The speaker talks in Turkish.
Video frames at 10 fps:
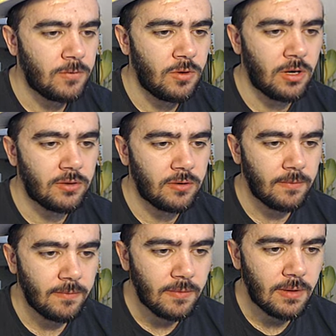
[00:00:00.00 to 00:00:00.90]
4.
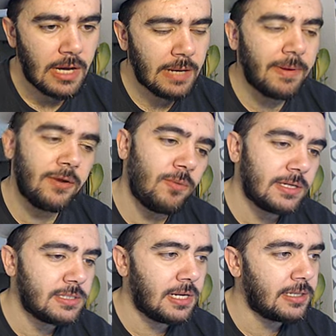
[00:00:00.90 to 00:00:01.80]
Alba'nın
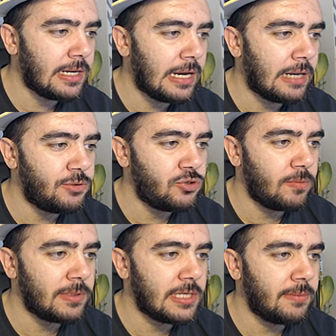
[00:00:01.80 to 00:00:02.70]
numarasını aldın. Al al bir şey
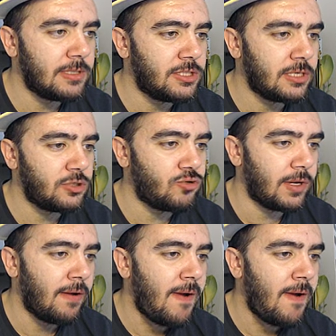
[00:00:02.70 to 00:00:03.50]
olmaz. Alba dışarıda şu an.